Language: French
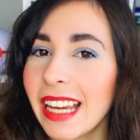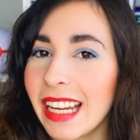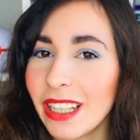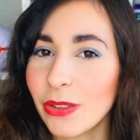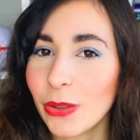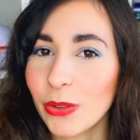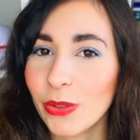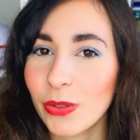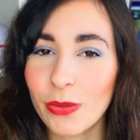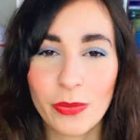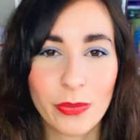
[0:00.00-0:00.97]
Et sur ce,
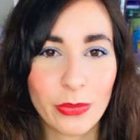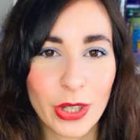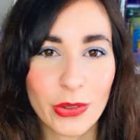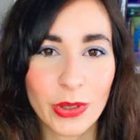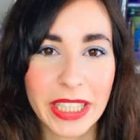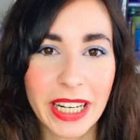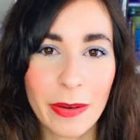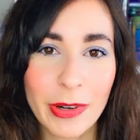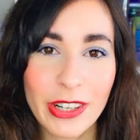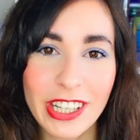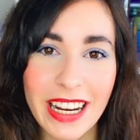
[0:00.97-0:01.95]
moi je vous dis à la
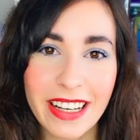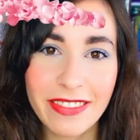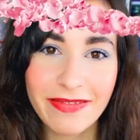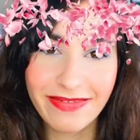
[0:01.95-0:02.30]
prochaine.